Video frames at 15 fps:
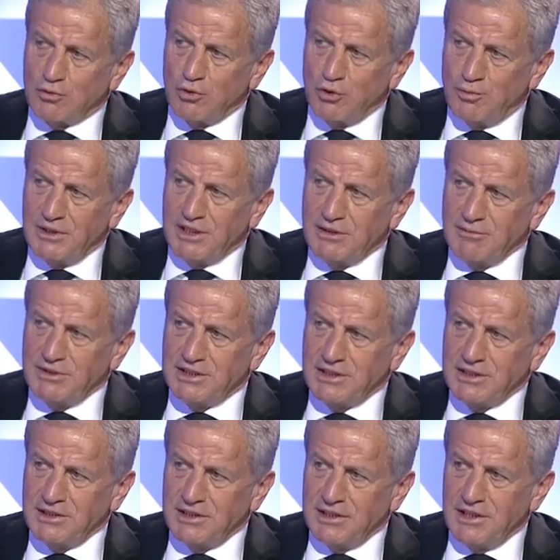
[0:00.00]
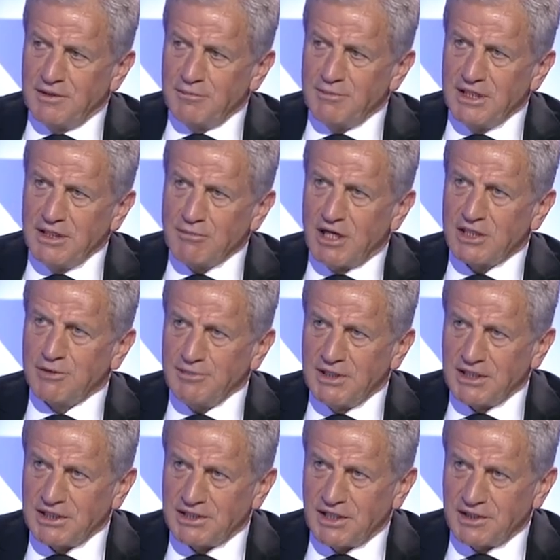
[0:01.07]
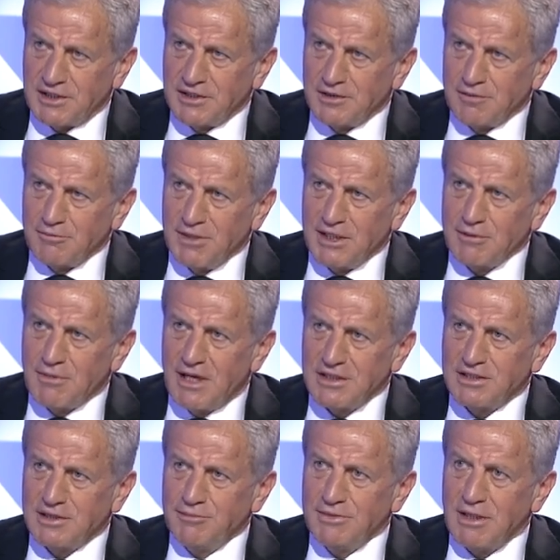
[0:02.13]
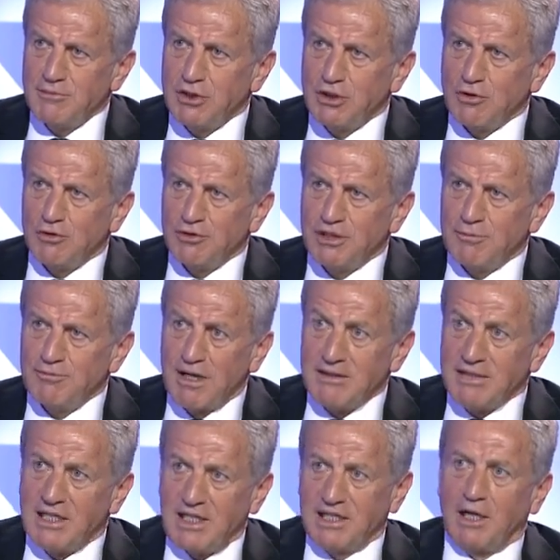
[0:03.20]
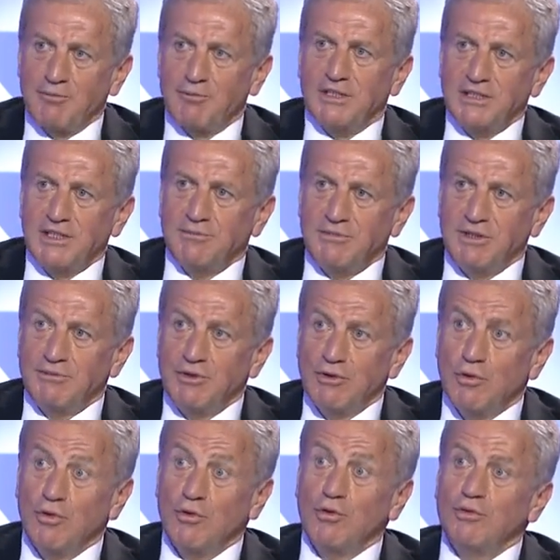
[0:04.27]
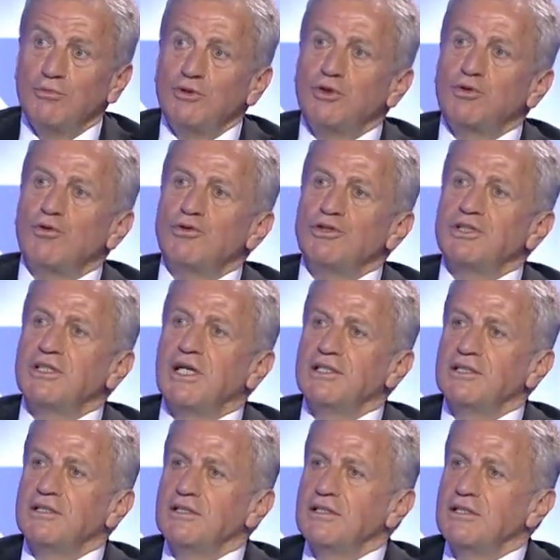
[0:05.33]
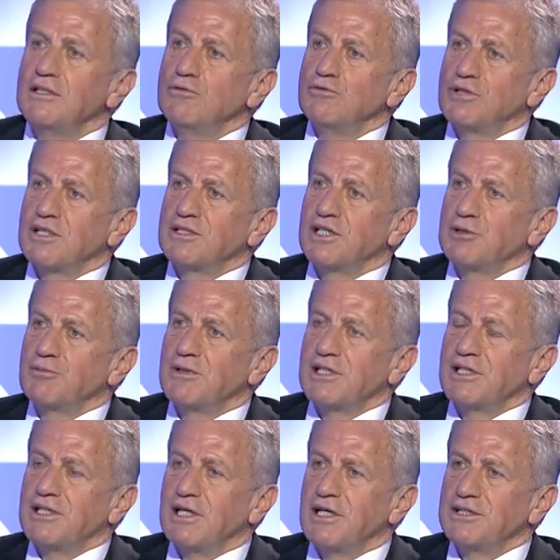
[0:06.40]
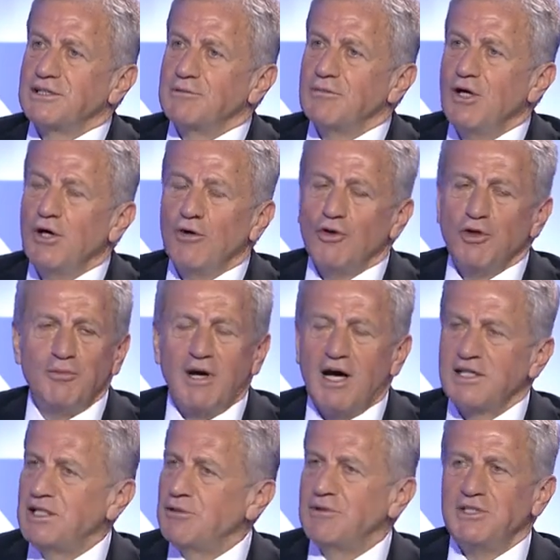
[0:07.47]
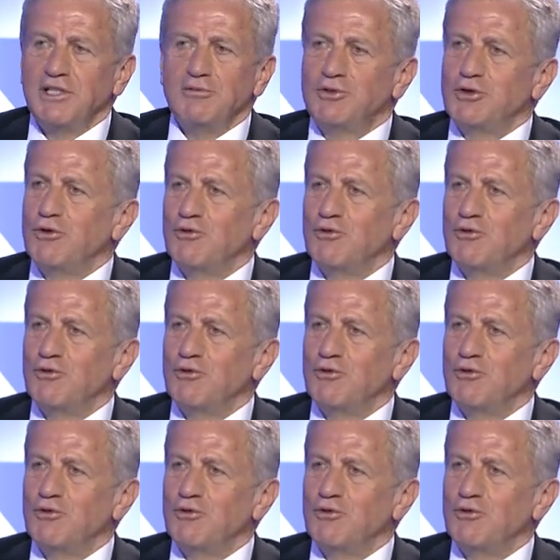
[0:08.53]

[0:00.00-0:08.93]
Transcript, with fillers: kulüplerimizin benim hakkım yenecek. Benim hakkım yenmeden önce ben neler yapmalıyım gibi o psikolojiden e, uzaklaşmaları lazım. Öyle bir hak yeme diye bir şey